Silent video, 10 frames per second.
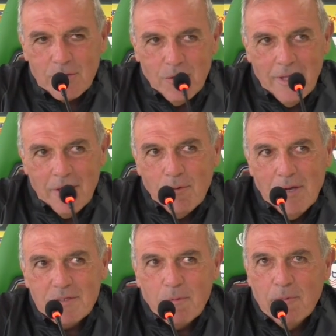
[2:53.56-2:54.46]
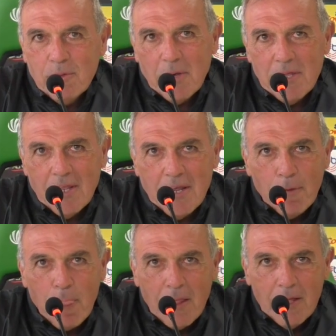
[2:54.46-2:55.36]
ascolta io adesso mi metto a ridere
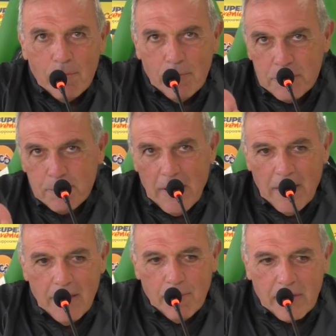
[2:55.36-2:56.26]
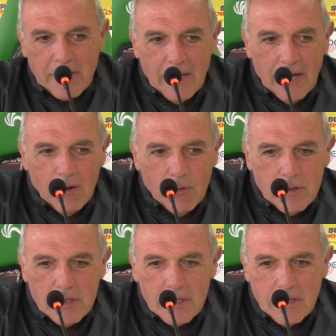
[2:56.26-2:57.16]
mi dispiace eh, perché
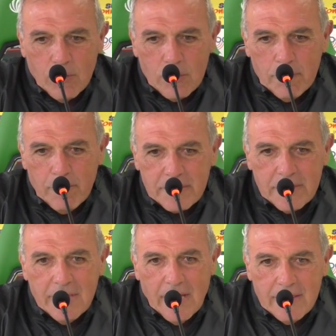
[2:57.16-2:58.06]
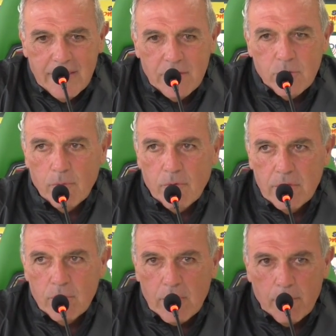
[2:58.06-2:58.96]
ogni, ogni, partita intanto
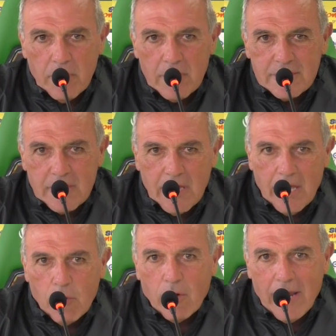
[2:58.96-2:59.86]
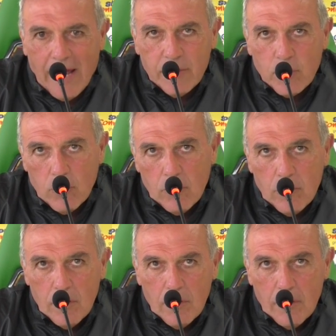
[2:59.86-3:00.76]
devo capire se è un reato
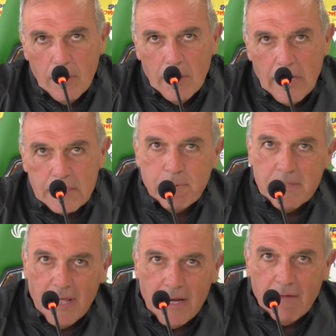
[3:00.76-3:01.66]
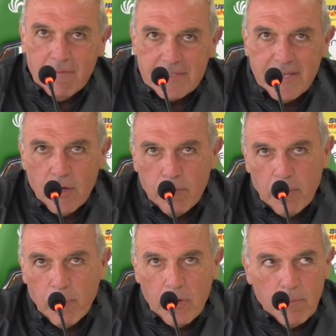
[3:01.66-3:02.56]
aspettare l'avversario
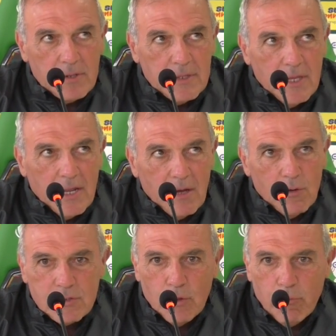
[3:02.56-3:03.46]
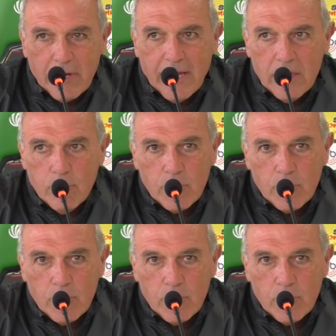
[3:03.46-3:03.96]
per poi ripartire o se è un peccato